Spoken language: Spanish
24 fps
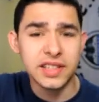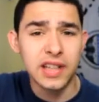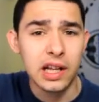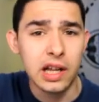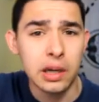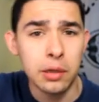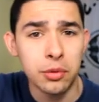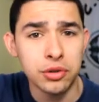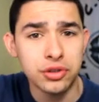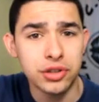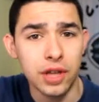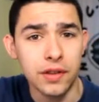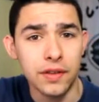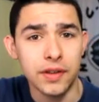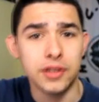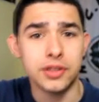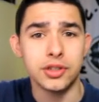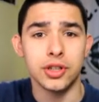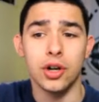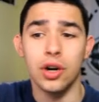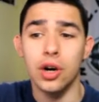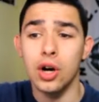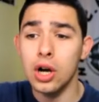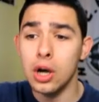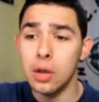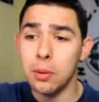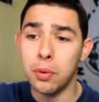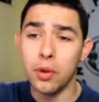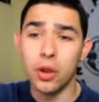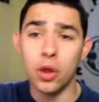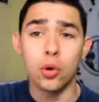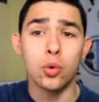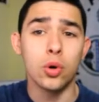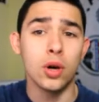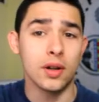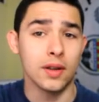está, como os he dicho,
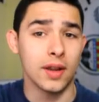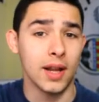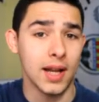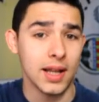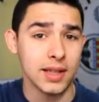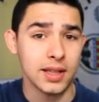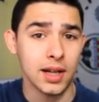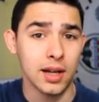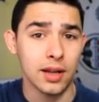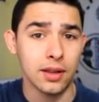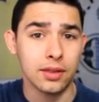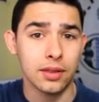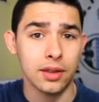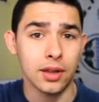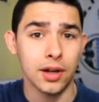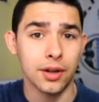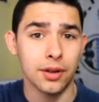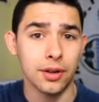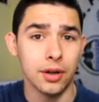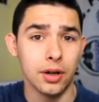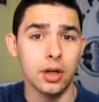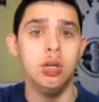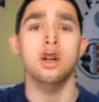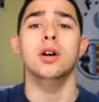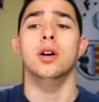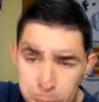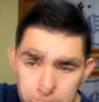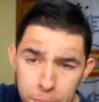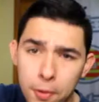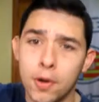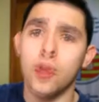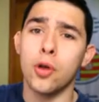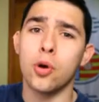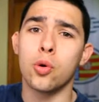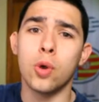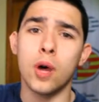puedo jugar de lateral izquierdo,
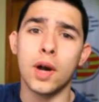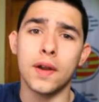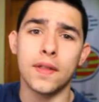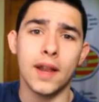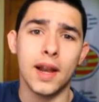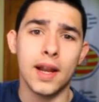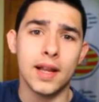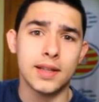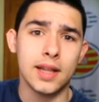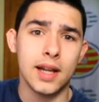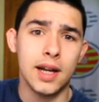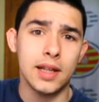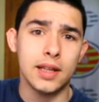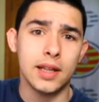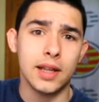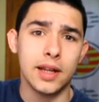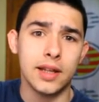puedo jugar de lateral